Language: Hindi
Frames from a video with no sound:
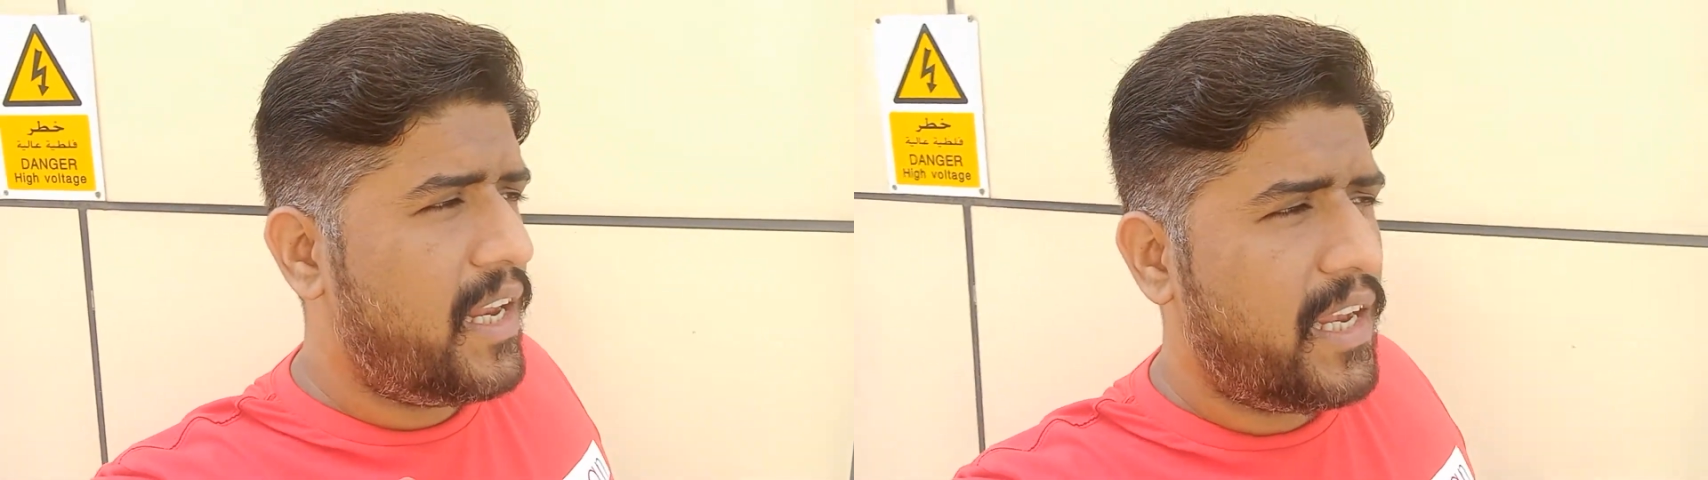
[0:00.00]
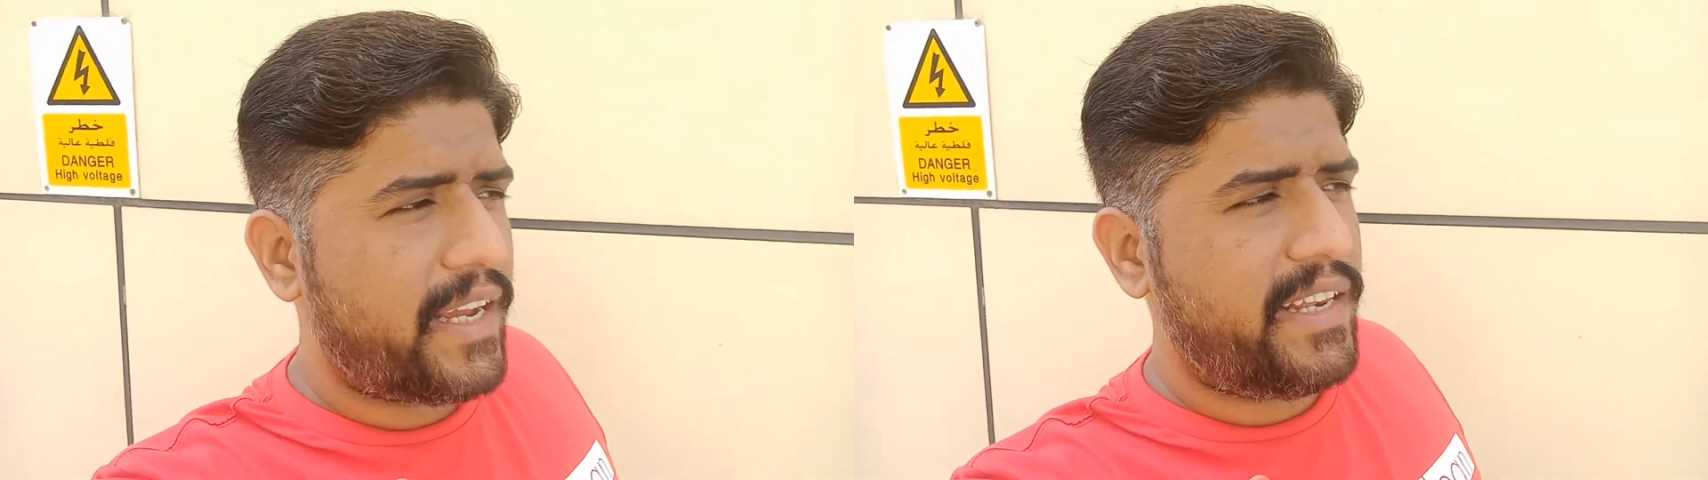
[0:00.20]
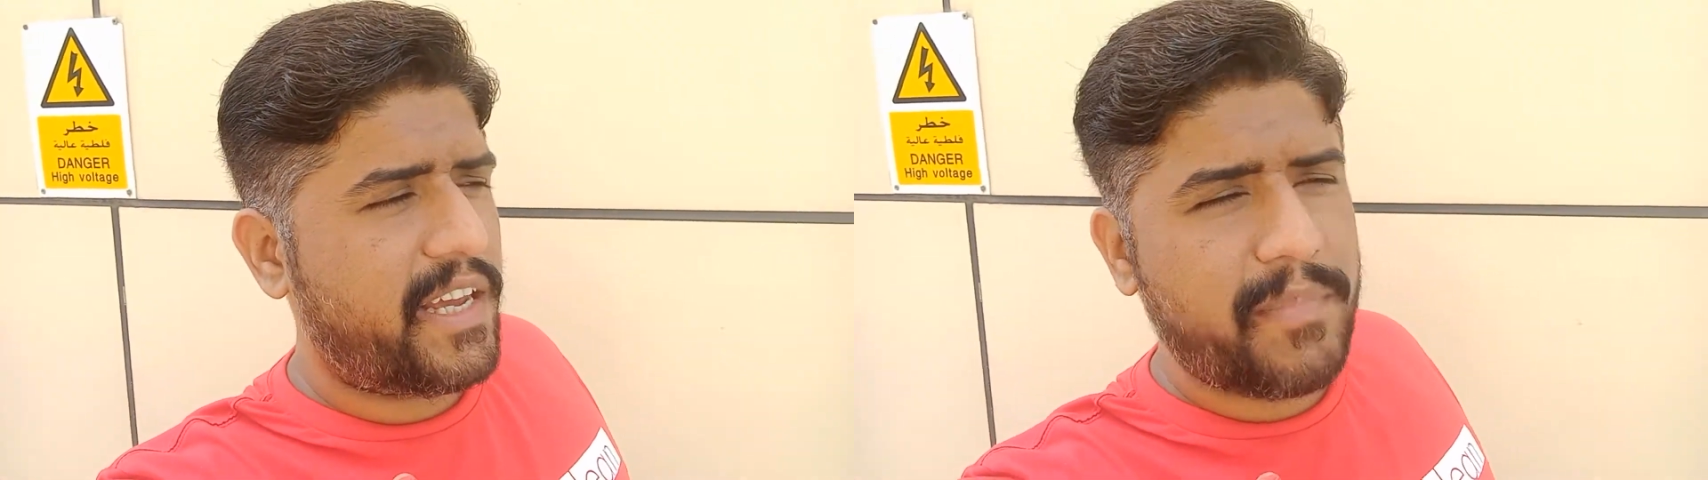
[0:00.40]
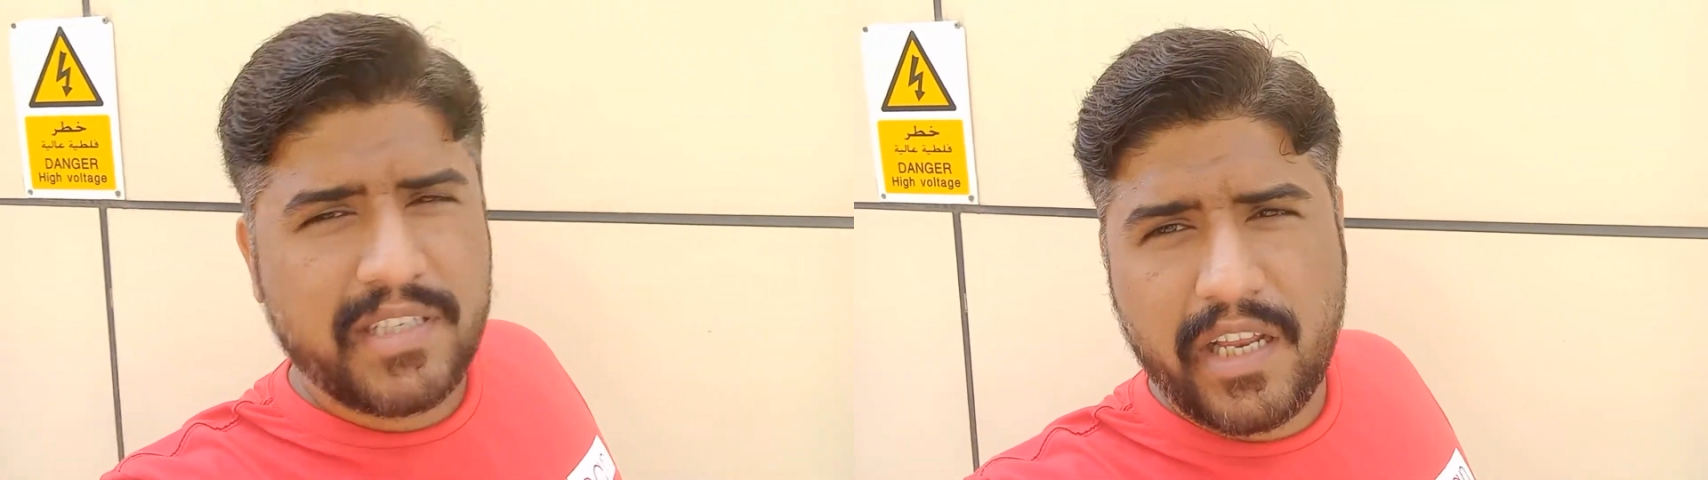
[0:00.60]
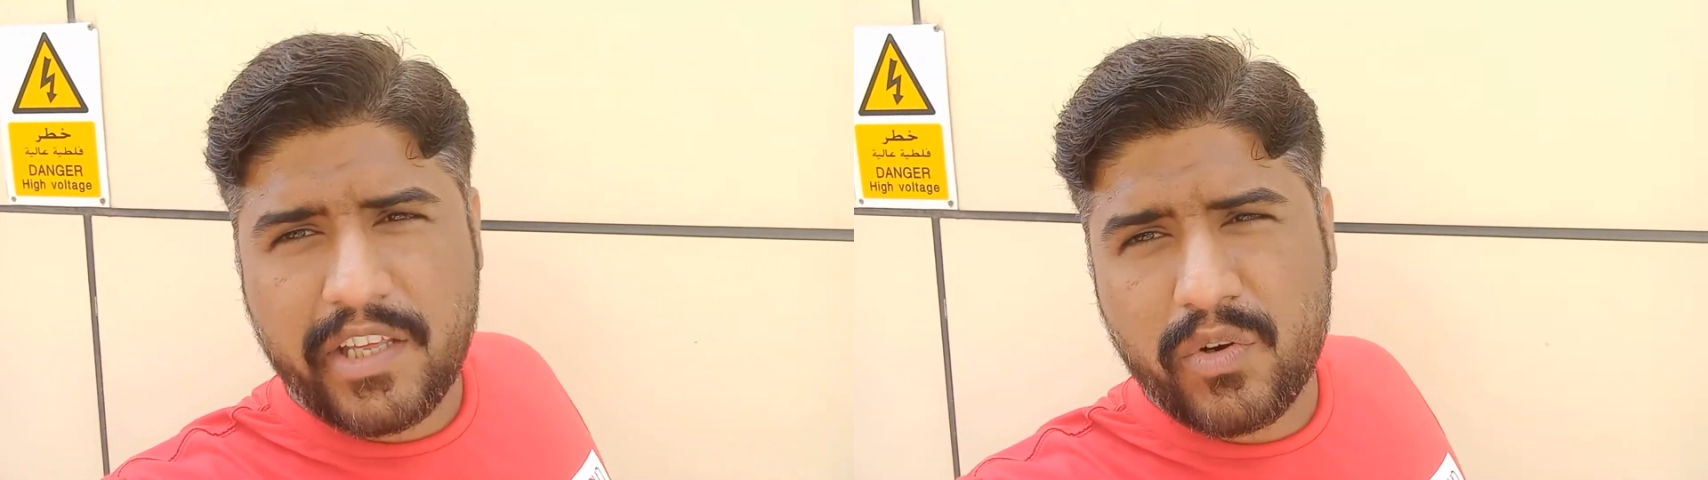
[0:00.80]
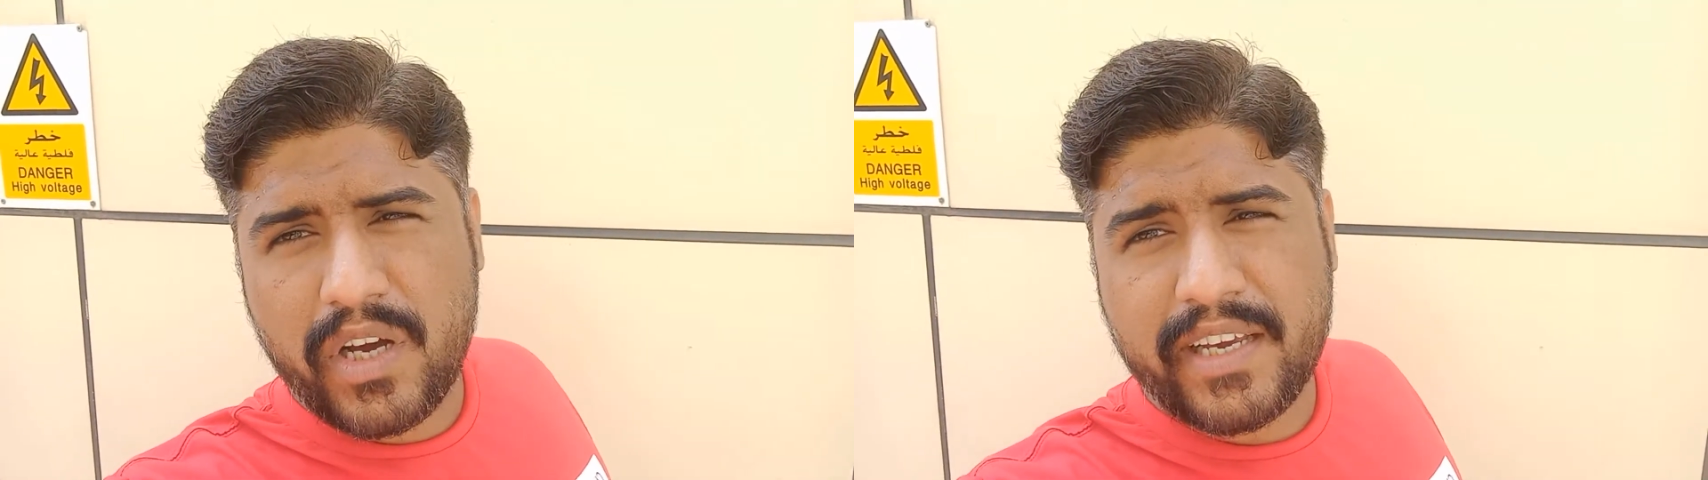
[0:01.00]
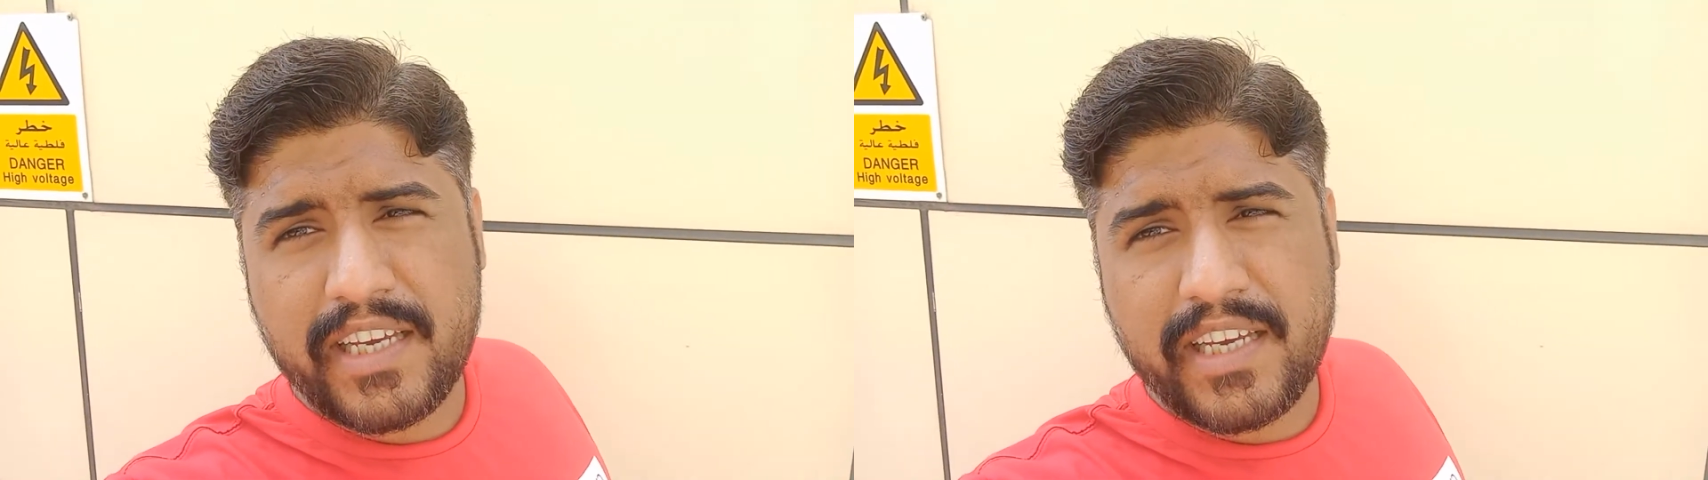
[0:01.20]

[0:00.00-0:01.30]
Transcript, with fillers: लेकिन एक मसला ये हुआ कि